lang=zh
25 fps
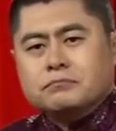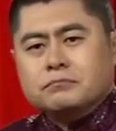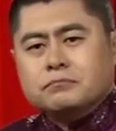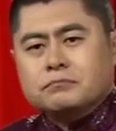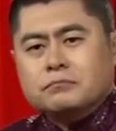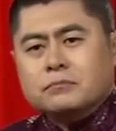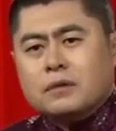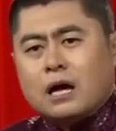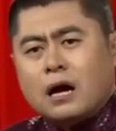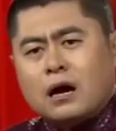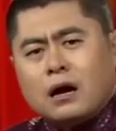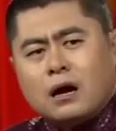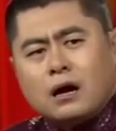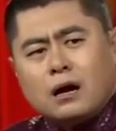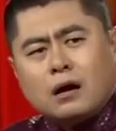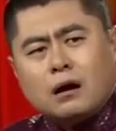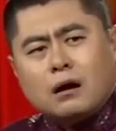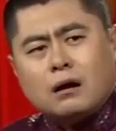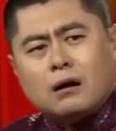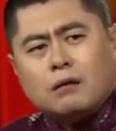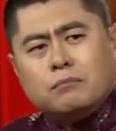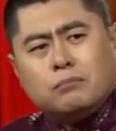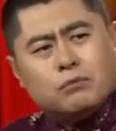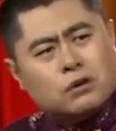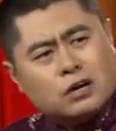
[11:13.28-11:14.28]
啊，
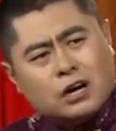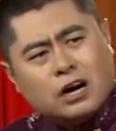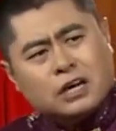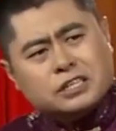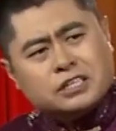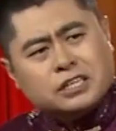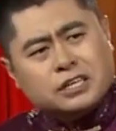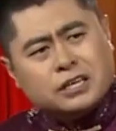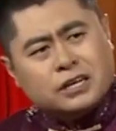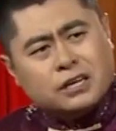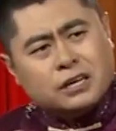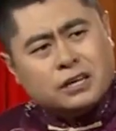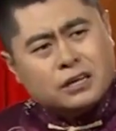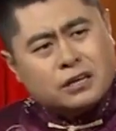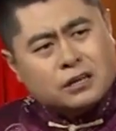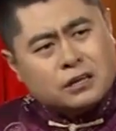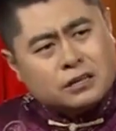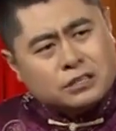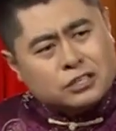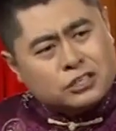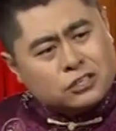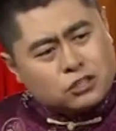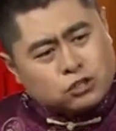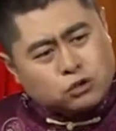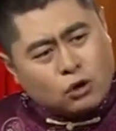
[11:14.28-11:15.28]
不客气，
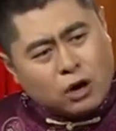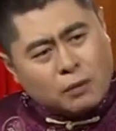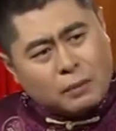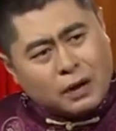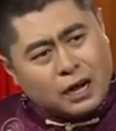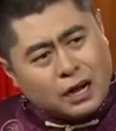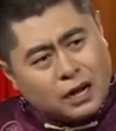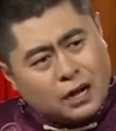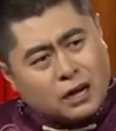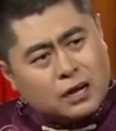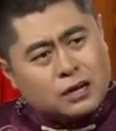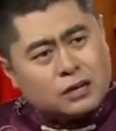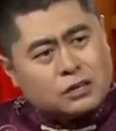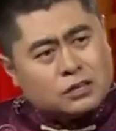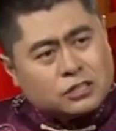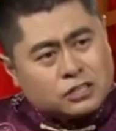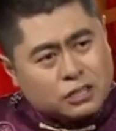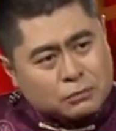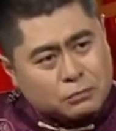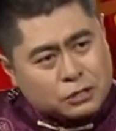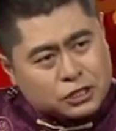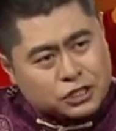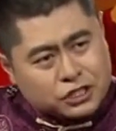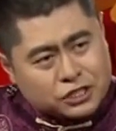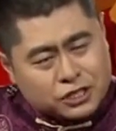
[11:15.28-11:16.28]
您说吧，什么
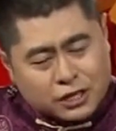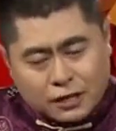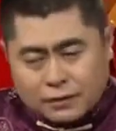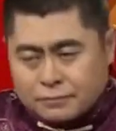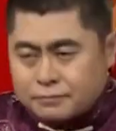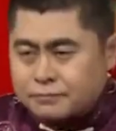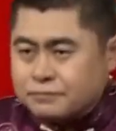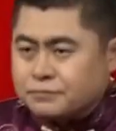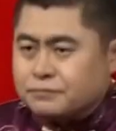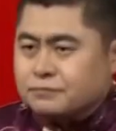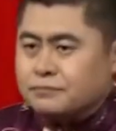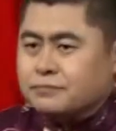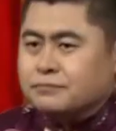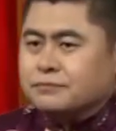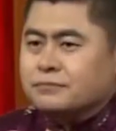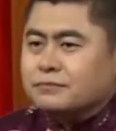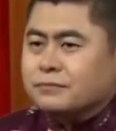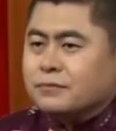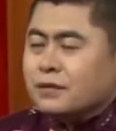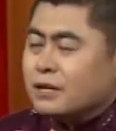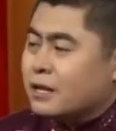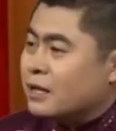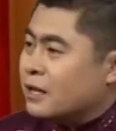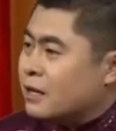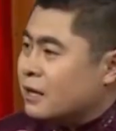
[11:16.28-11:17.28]
事？
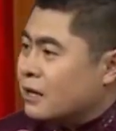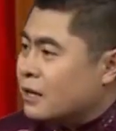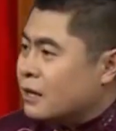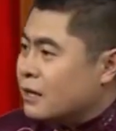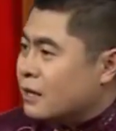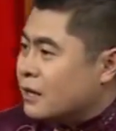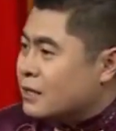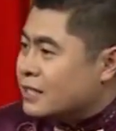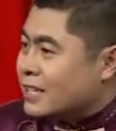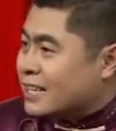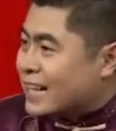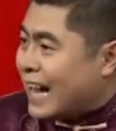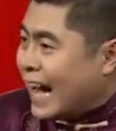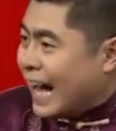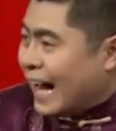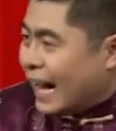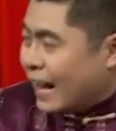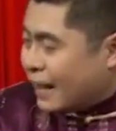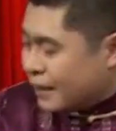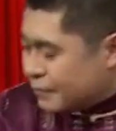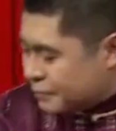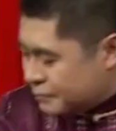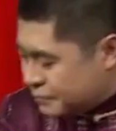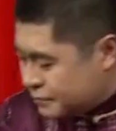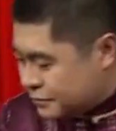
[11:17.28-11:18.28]
您看啊，
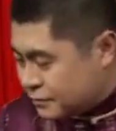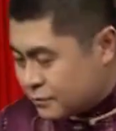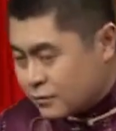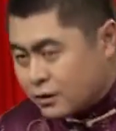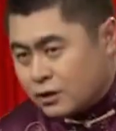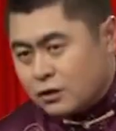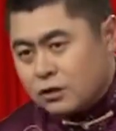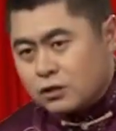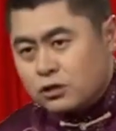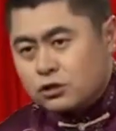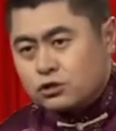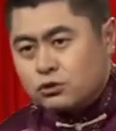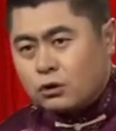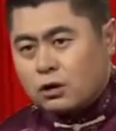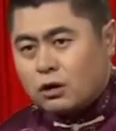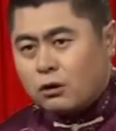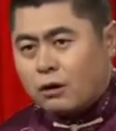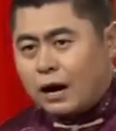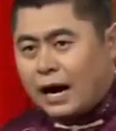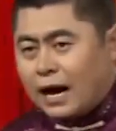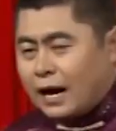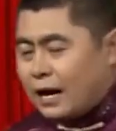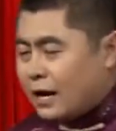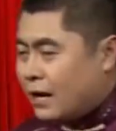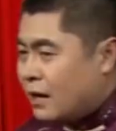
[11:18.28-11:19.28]
说这
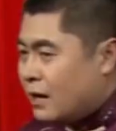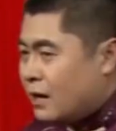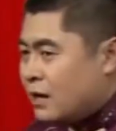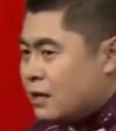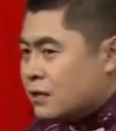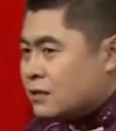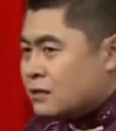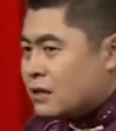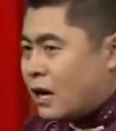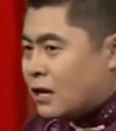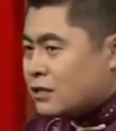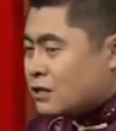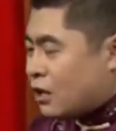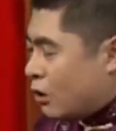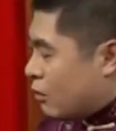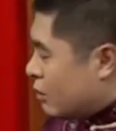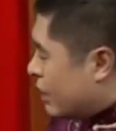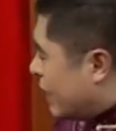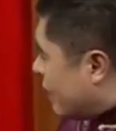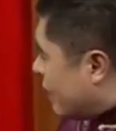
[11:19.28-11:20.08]
话，当头这